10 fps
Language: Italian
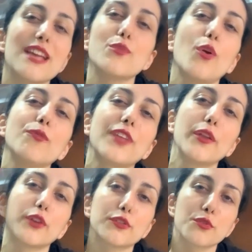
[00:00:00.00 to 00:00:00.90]
un,
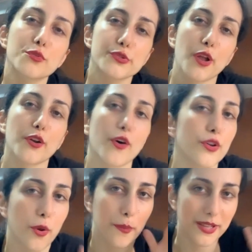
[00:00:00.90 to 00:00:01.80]
lontano retrogusto
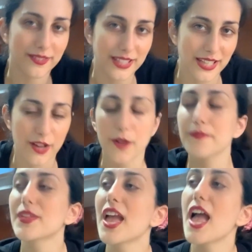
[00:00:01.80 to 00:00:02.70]
alcolico, per dire, no?